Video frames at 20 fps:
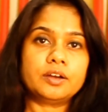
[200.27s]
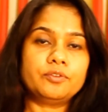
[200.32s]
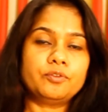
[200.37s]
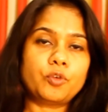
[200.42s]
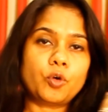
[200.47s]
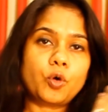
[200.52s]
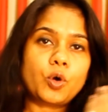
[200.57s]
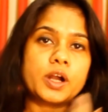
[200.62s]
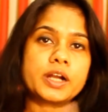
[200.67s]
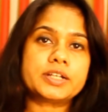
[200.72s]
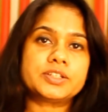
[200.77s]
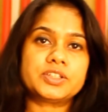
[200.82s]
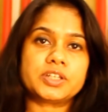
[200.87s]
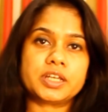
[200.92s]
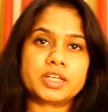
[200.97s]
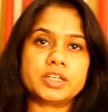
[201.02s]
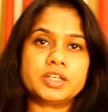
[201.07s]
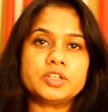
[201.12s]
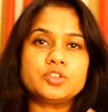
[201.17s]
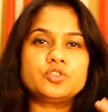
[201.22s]
वो हट
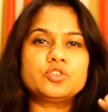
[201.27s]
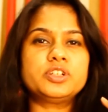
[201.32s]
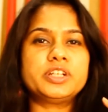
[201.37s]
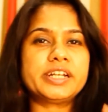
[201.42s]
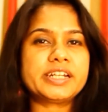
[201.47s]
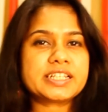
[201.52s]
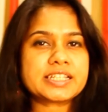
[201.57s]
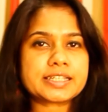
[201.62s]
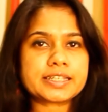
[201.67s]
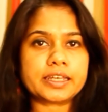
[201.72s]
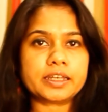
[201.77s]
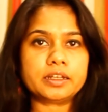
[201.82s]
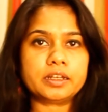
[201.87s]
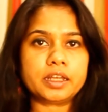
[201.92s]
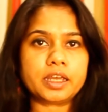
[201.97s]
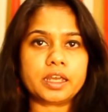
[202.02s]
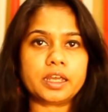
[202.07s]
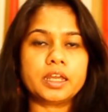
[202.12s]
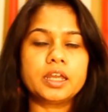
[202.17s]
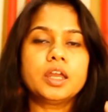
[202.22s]
जाएगी जो डेड स्किन
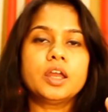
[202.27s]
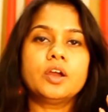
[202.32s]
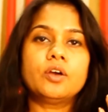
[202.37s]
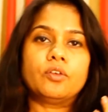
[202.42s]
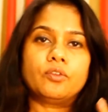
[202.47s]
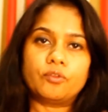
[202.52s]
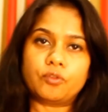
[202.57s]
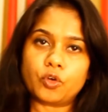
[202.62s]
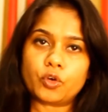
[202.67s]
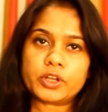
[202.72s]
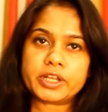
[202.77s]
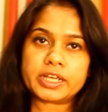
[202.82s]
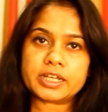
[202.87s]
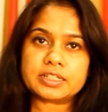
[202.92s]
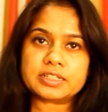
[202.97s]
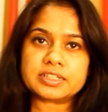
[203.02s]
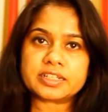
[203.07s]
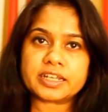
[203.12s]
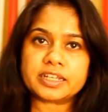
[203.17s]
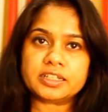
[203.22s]
है वो निकल
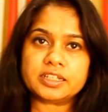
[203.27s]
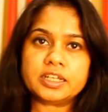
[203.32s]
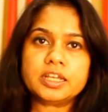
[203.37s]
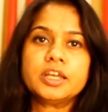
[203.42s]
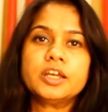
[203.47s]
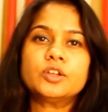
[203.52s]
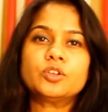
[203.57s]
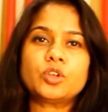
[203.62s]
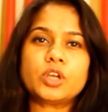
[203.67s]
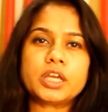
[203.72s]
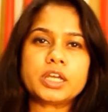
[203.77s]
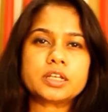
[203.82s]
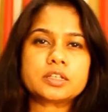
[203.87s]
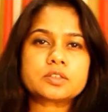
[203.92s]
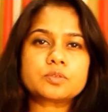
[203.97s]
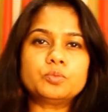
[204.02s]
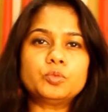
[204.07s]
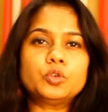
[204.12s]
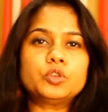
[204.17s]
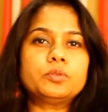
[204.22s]
जाएगी तो एक
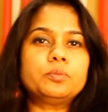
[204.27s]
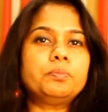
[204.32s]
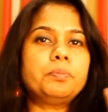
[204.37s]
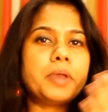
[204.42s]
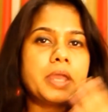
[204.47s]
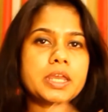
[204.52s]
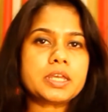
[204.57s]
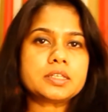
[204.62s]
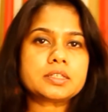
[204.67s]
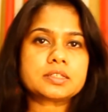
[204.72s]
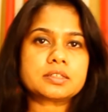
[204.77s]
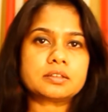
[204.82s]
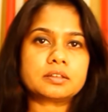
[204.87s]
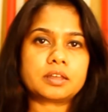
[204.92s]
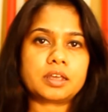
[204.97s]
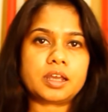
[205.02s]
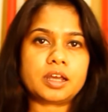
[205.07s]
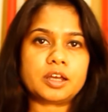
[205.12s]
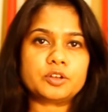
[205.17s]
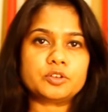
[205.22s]
स्मूथ बेस
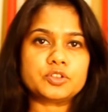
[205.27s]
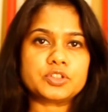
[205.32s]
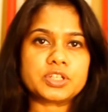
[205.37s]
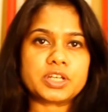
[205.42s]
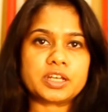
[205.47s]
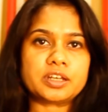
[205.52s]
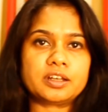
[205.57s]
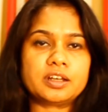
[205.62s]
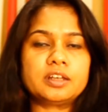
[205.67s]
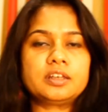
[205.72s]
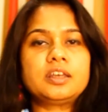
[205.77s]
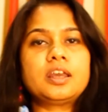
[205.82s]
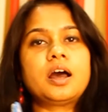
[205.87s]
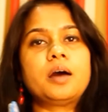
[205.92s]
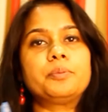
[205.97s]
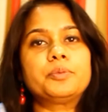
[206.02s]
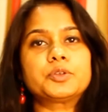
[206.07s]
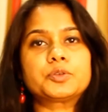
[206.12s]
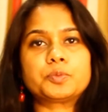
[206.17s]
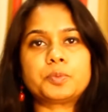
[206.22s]
तैयार हो जाएगा कि आप
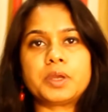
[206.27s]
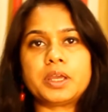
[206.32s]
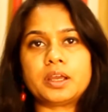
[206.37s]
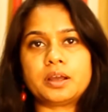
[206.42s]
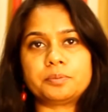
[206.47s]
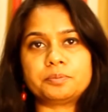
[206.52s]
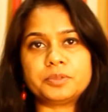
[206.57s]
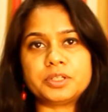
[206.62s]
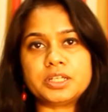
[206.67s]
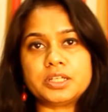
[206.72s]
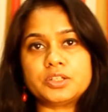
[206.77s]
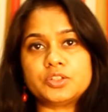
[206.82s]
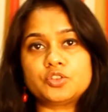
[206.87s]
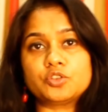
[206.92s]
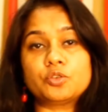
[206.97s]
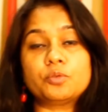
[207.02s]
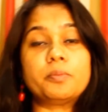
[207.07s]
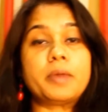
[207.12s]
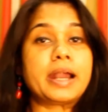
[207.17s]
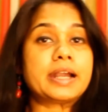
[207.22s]
उस पर अपनी जो
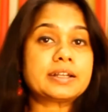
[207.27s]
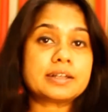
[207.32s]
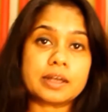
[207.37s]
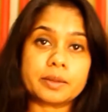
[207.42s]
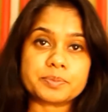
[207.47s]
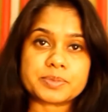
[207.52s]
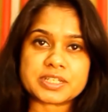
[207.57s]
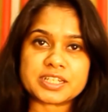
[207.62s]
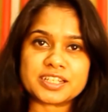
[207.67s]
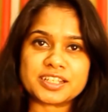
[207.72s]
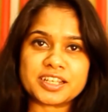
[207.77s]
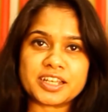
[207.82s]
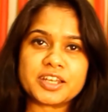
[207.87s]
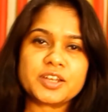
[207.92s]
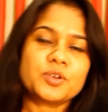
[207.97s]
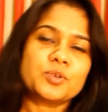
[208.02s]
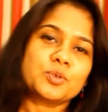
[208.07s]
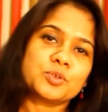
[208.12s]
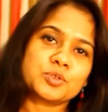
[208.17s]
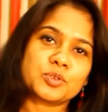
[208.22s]
मैट लिपस्टिक है
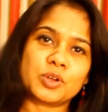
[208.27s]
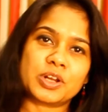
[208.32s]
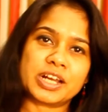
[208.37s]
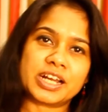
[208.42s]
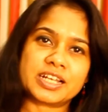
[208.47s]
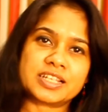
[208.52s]
उसको लगा